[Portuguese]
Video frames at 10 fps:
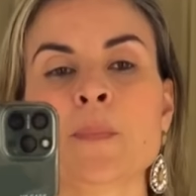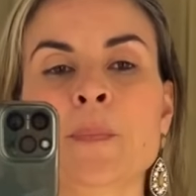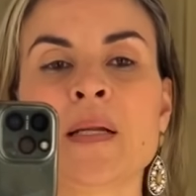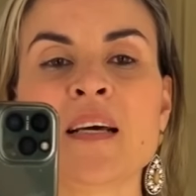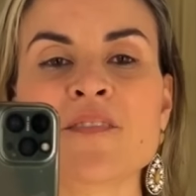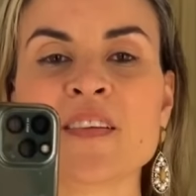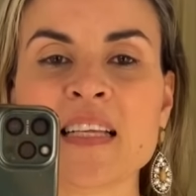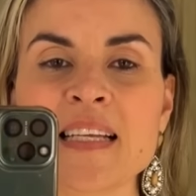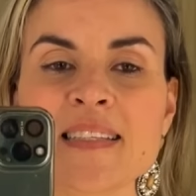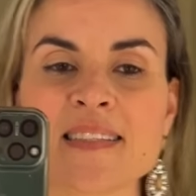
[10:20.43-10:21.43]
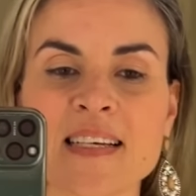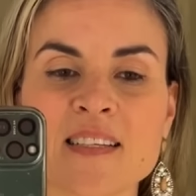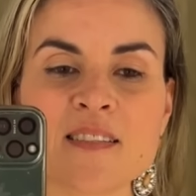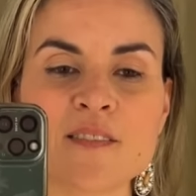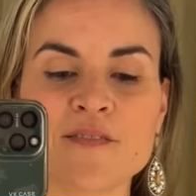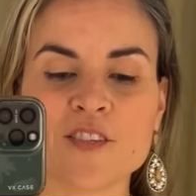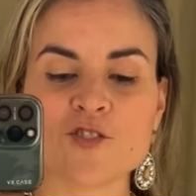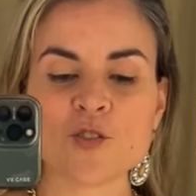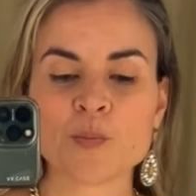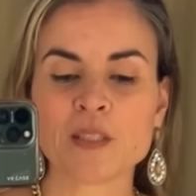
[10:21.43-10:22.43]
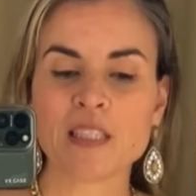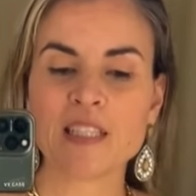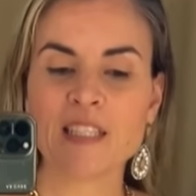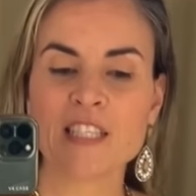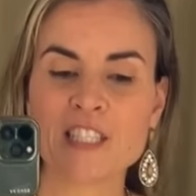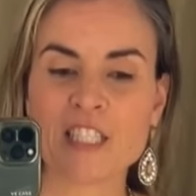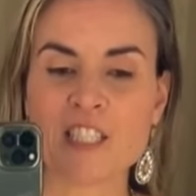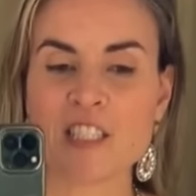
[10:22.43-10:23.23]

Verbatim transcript: Pra finalizar esse vídeo, não poderia deixar de